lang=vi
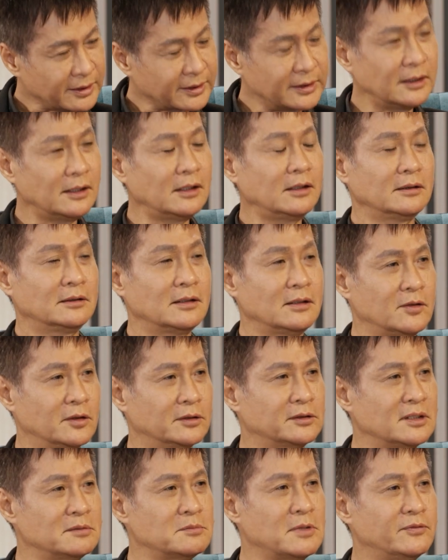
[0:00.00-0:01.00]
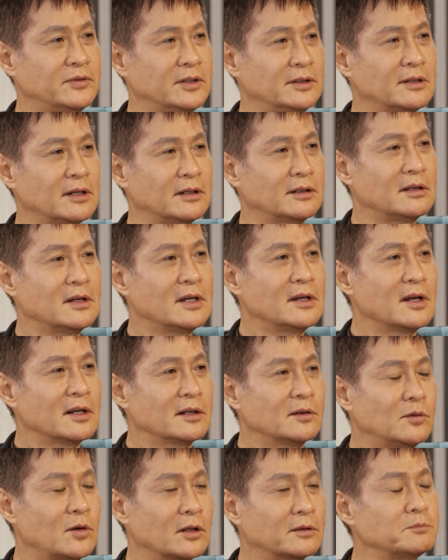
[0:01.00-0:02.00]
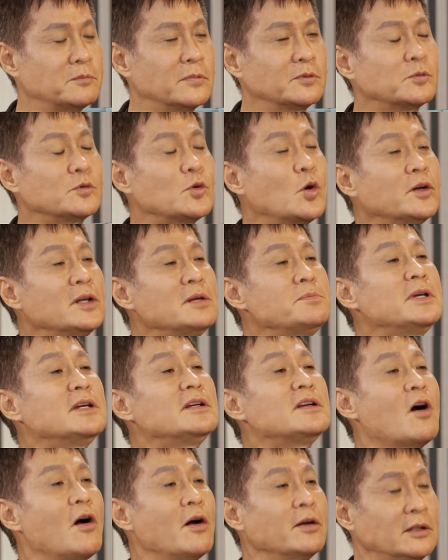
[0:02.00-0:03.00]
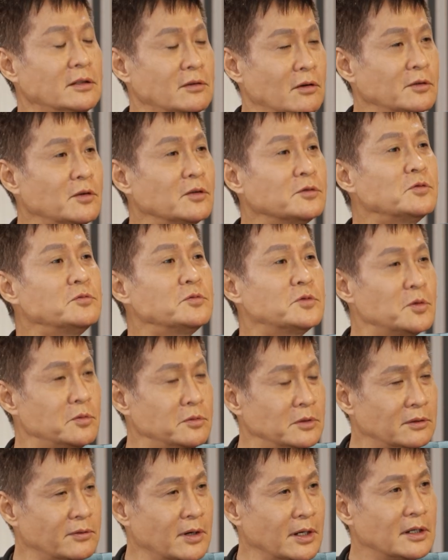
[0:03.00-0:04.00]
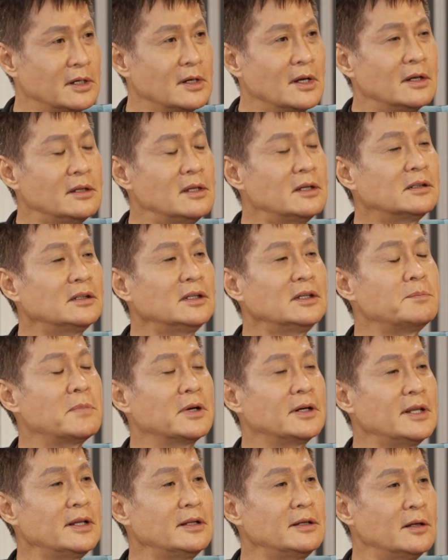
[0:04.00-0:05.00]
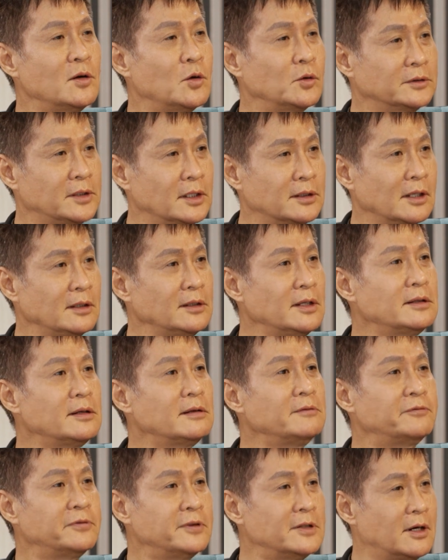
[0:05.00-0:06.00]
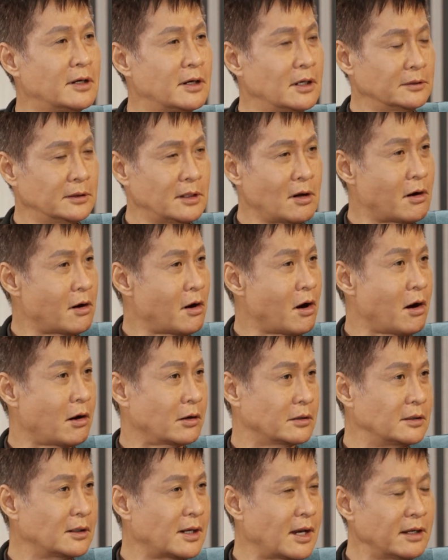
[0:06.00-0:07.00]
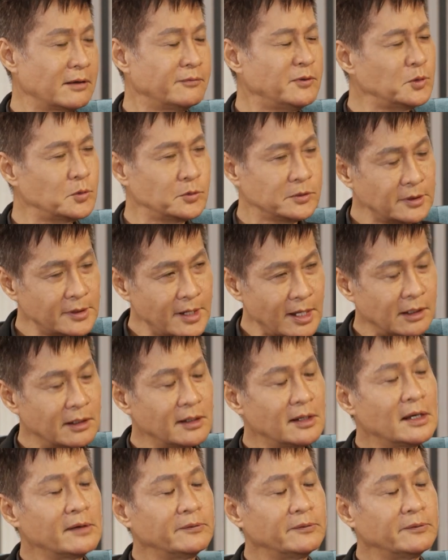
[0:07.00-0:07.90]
là kỹ theo luật sư bởi vì rằng luật đôi khi mình nói thì nói nó chung chung như vậy nhưng khi mà lên đến hộ tịch hay lên đến phường thì họ hỏi những cái ví dụ thế này